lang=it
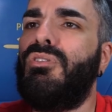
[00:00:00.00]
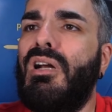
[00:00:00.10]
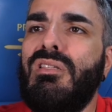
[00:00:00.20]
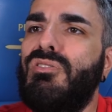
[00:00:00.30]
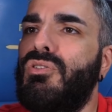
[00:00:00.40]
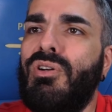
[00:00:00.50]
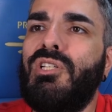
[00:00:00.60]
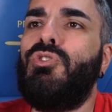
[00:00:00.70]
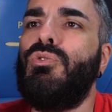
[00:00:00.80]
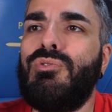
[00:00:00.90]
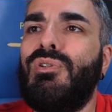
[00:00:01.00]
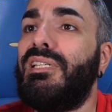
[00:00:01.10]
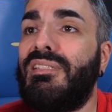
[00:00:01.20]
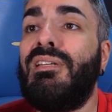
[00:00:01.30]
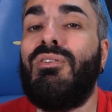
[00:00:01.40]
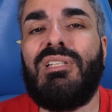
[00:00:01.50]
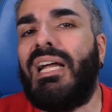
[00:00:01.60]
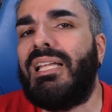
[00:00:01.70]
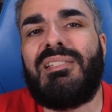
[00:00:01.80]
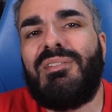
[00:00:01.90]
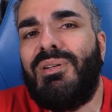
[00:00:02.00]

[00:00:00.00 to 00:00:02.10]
trans non è giusto che siano trans,